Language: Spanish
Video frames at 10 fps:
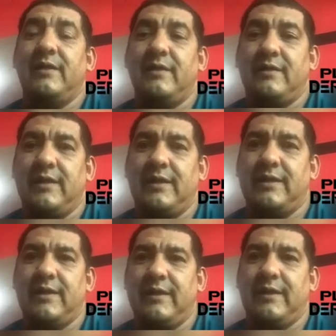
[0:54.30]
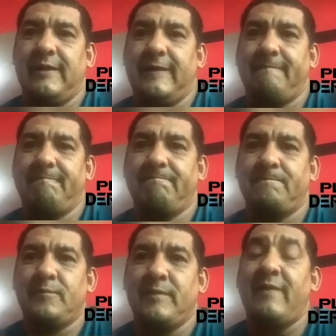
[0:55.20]
de que
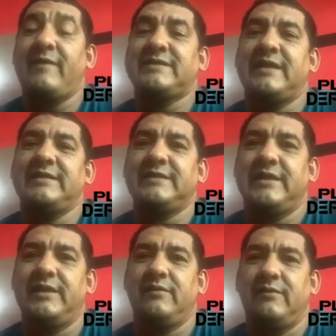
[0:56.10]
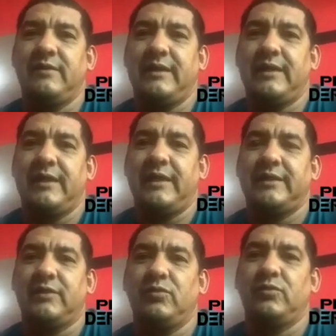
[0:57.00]
debe ser inserido en el
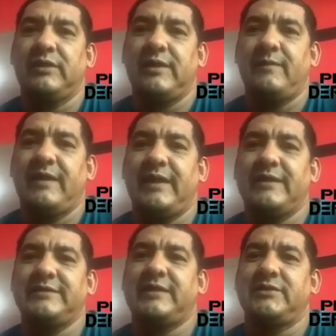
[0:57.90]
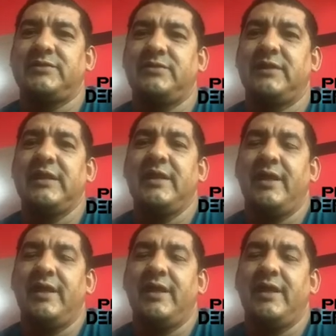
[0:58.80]
estatuto el tema de la licitación,